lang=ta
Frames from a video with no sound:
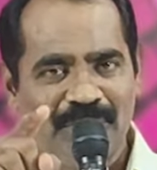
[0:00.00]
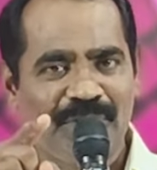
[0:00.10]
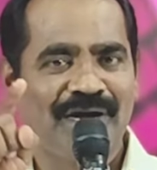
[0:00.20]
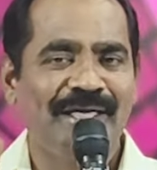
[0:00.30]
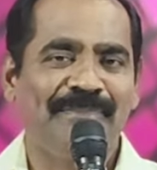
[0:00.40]

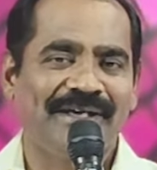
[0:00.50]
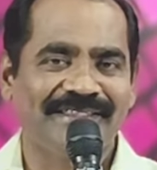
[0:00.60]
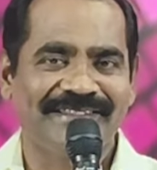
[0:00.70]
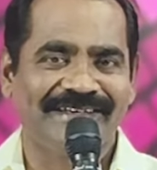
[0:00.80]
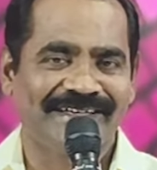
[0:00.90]
உங்களை
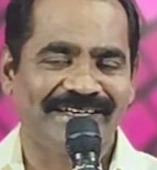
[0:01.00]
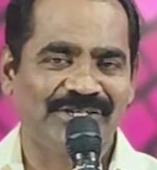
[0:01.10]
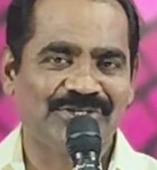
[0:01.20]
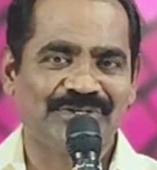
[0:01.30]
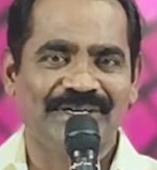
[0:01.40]
பார்த்து தான்
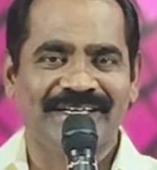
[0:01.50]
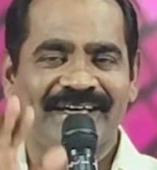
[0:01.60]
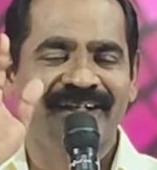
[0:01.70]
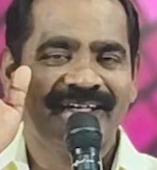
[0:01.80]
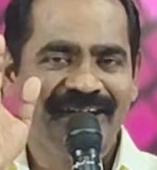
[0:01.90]
கத்தச்
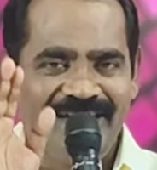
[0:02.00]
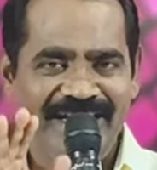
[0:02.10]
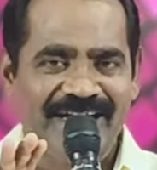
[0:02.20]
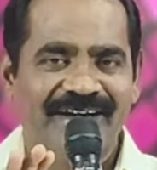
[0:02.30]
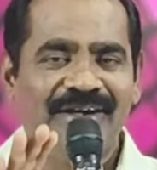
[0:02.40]
சொல்லுகிறார்
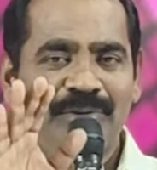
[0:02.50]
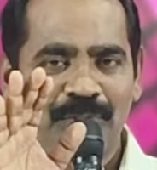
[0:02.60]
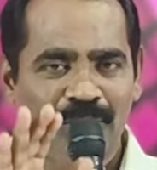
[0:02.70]
நீங்கள்